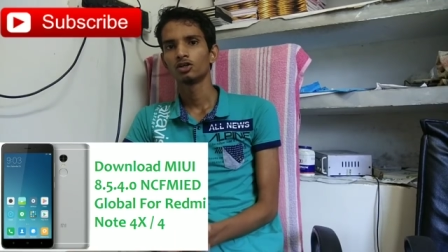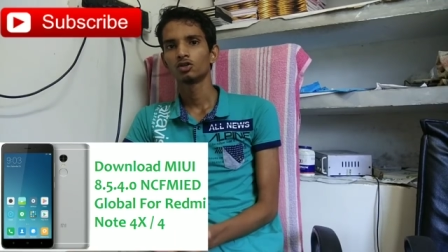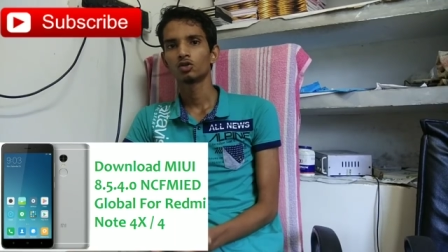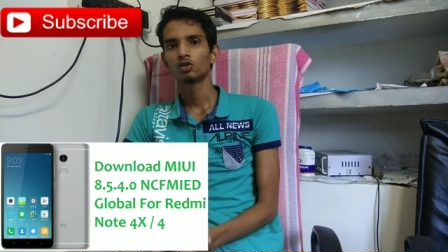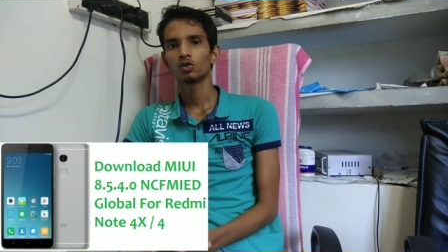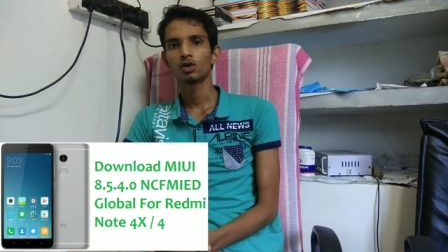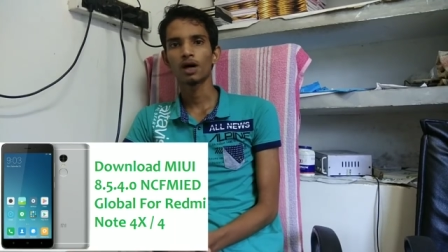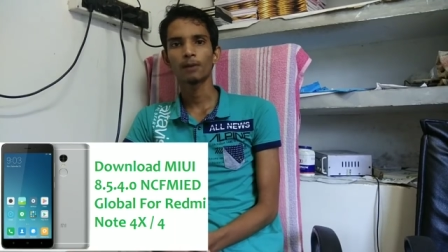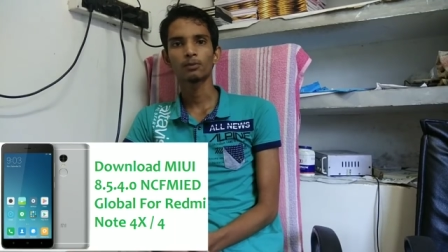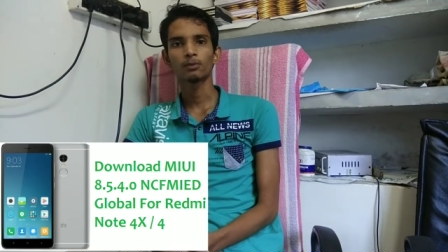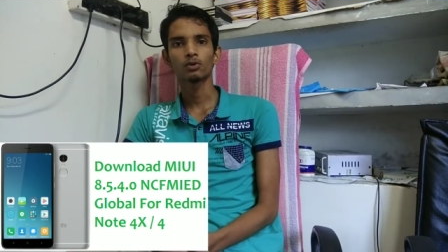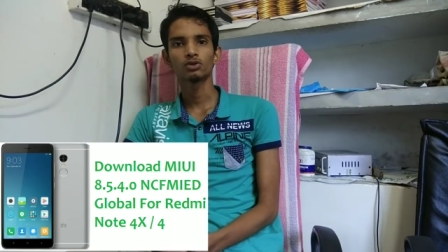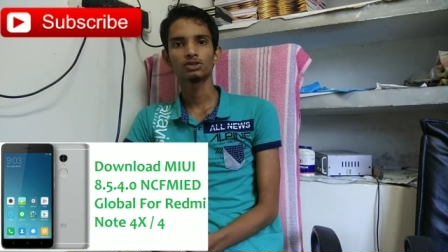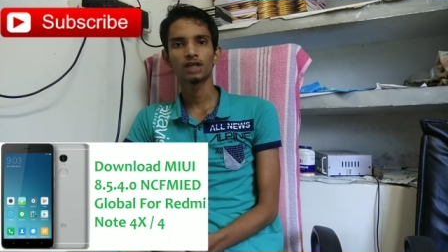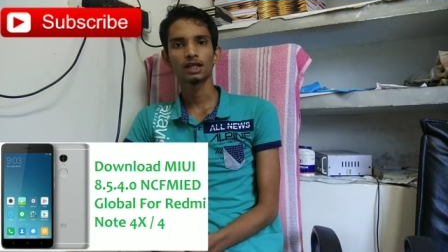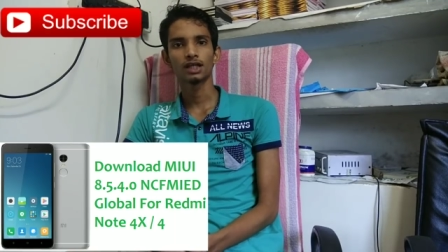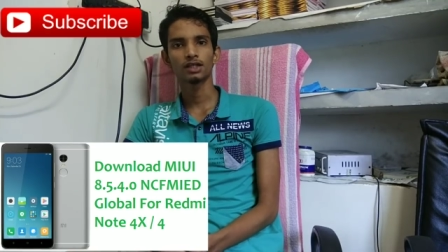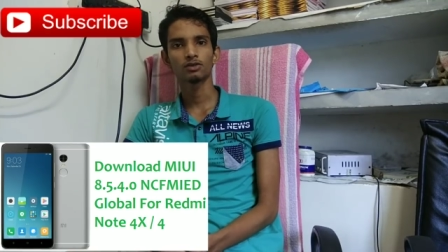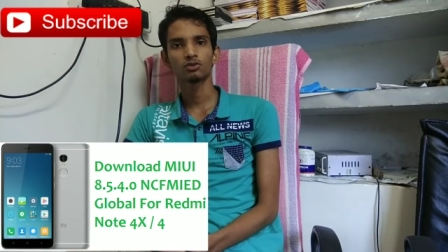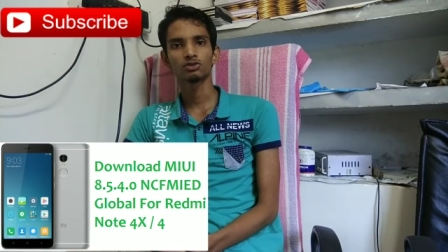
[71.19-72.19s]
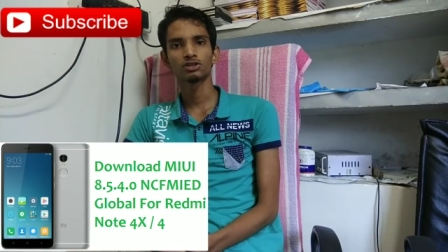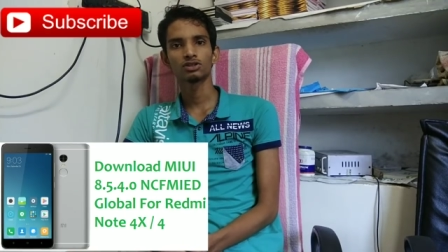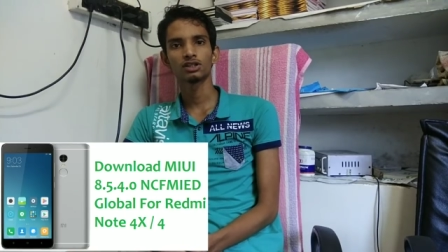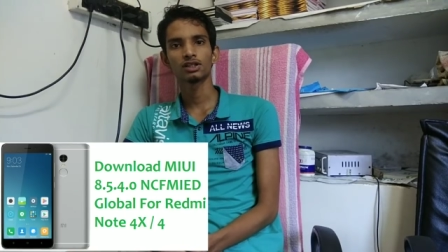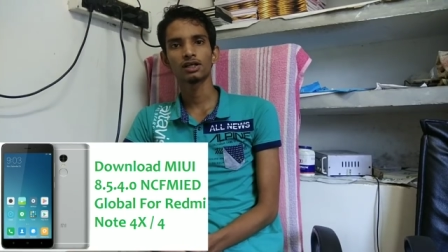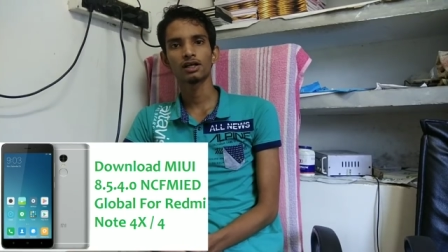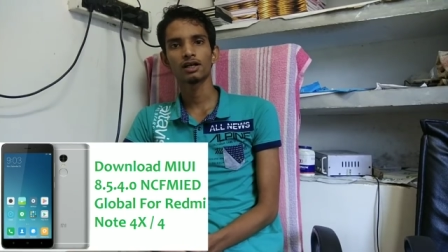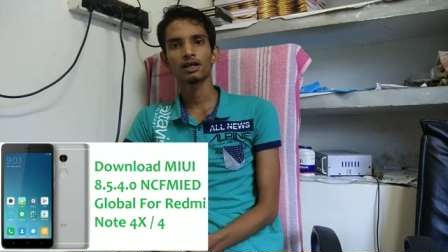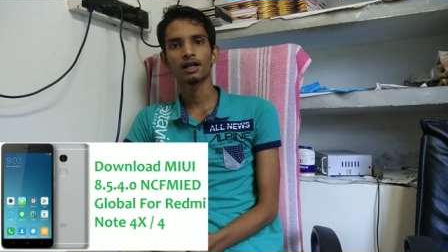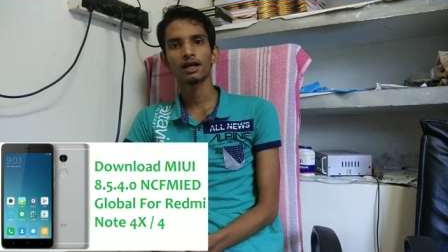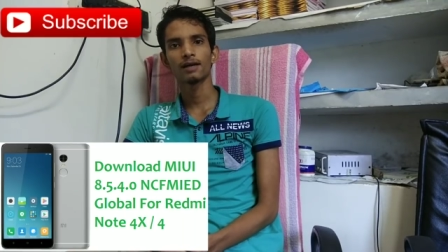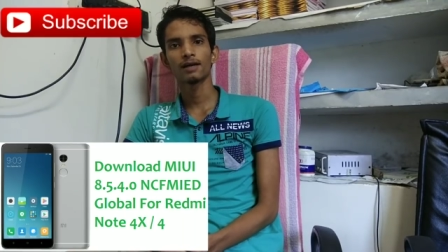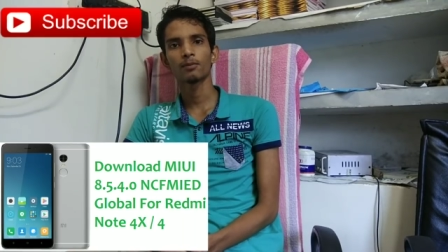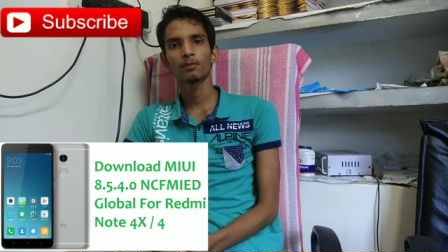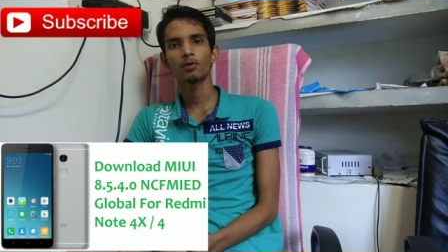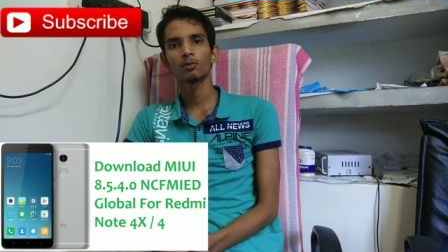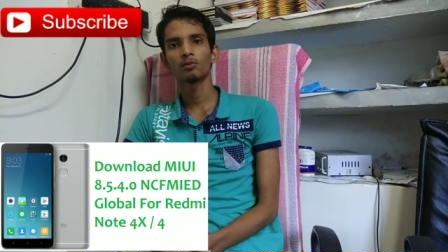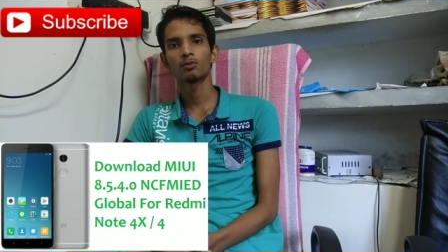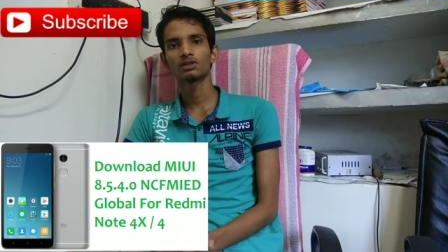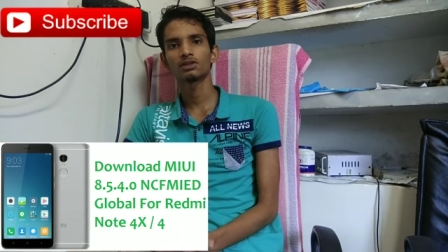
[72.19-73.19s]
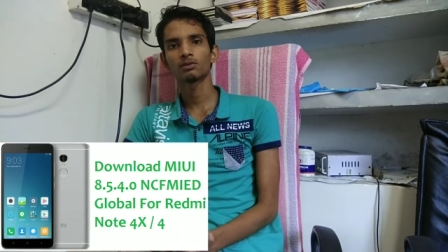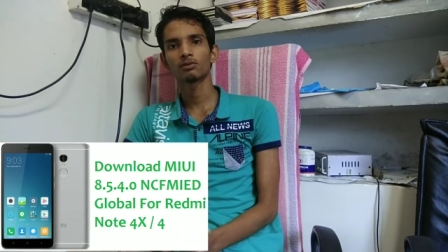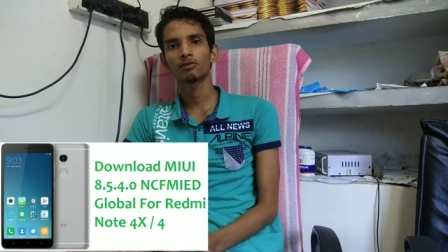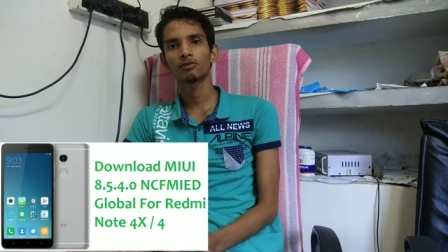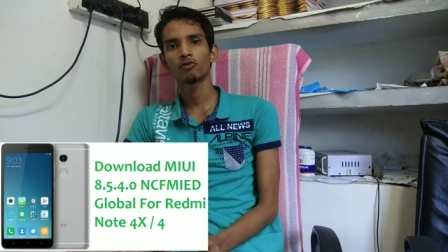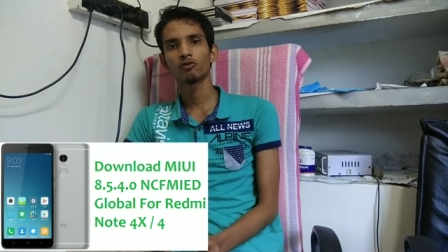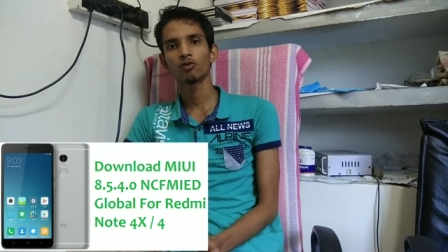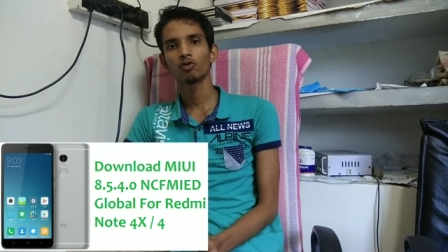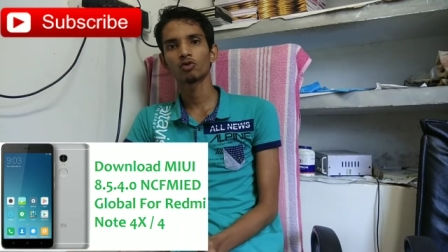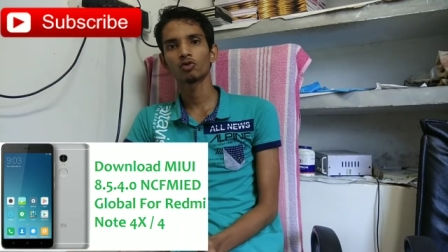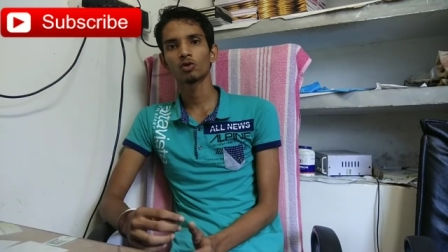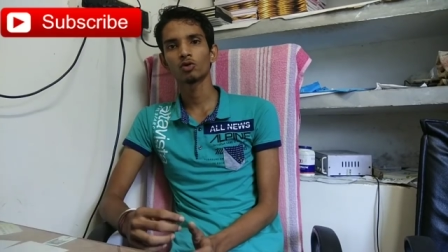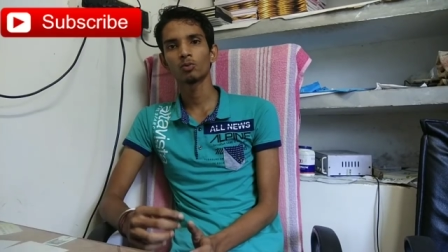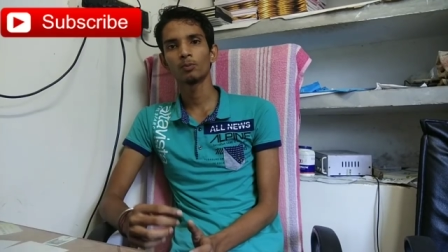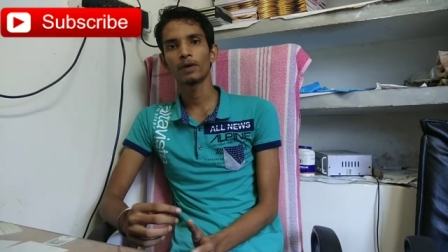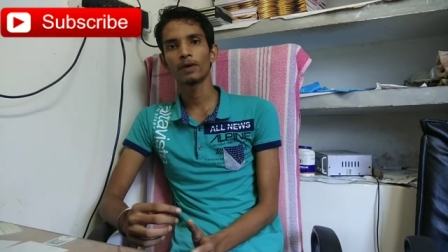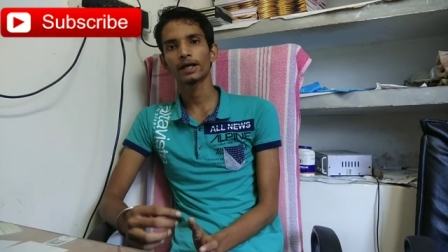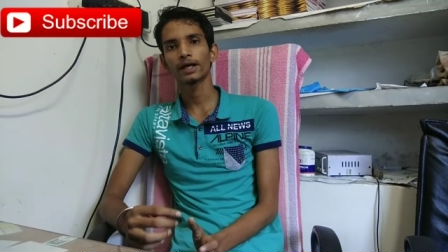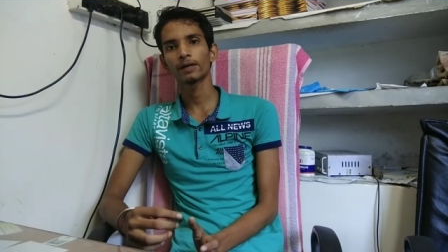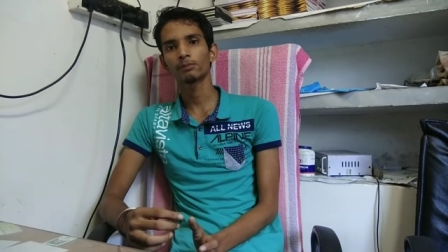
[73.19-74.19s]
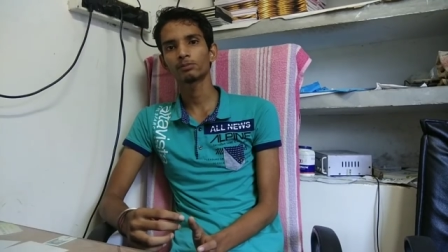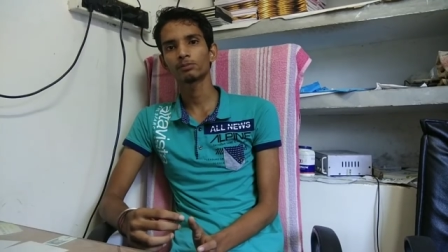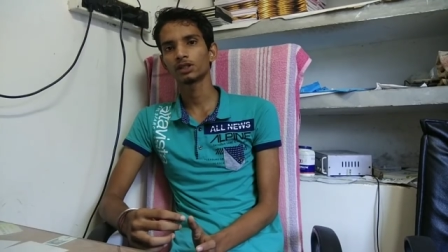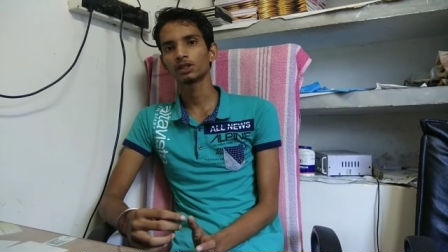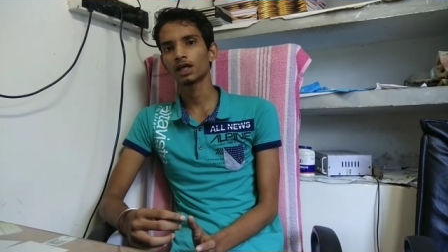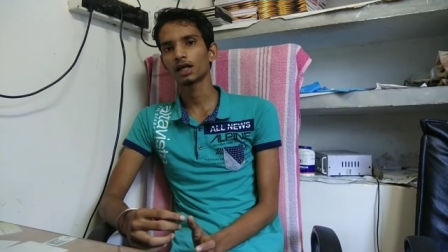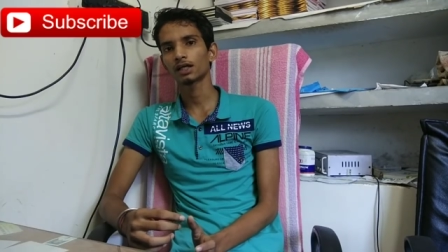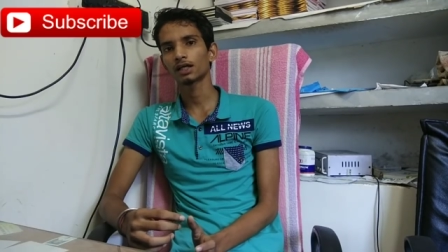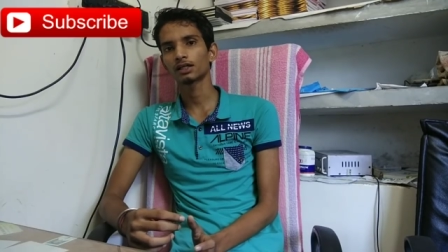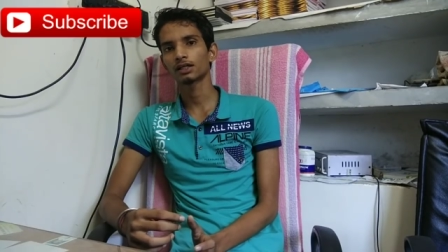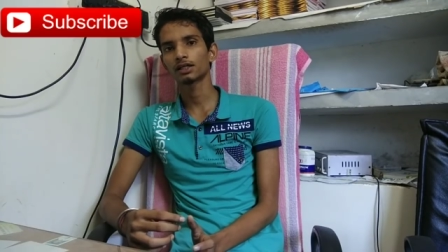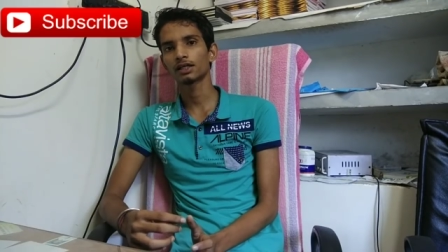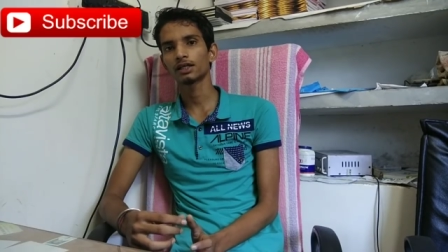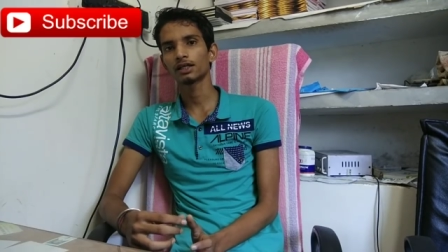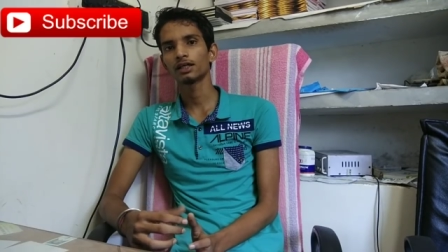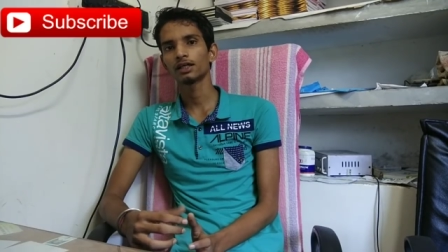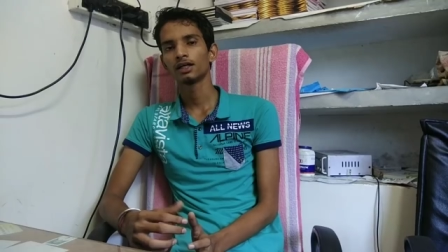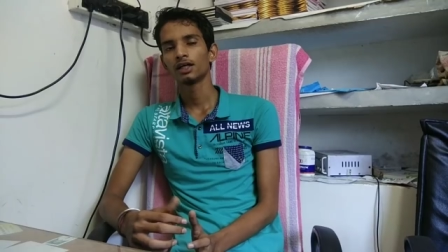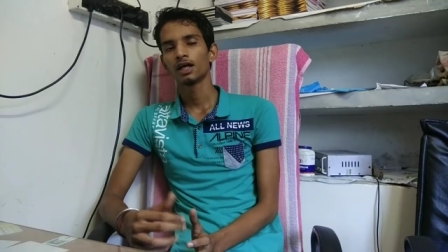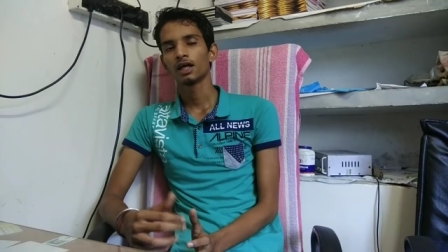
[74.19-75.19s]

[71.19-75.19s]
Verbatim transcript: तो आपको ज्यादा कुछ नहीं करना है आपको बस अपने फोन को बैकअप तैयार करके